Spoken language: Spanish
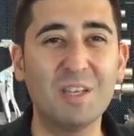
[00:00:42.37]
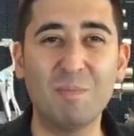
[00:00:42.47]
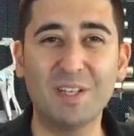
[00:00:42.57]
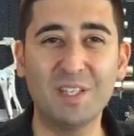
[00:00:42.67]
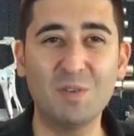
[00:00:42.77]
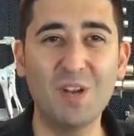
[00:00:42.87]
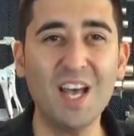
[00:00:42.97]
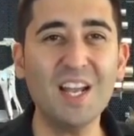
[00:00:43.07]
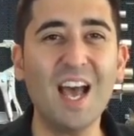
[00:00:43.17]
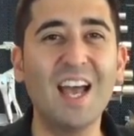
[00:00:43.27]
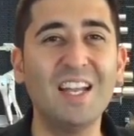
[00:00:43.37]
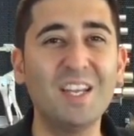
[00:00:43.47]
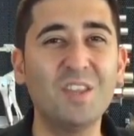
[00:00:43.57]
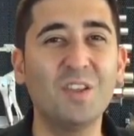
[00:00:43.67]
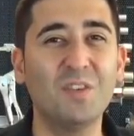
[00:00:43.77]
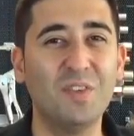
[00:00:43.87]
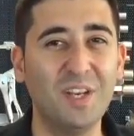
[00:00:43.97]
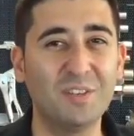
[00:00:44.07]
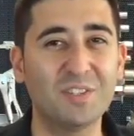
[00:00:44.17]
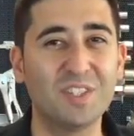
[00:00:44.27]
y en particular al líquido de
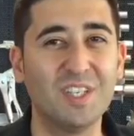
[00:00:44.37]
frenos,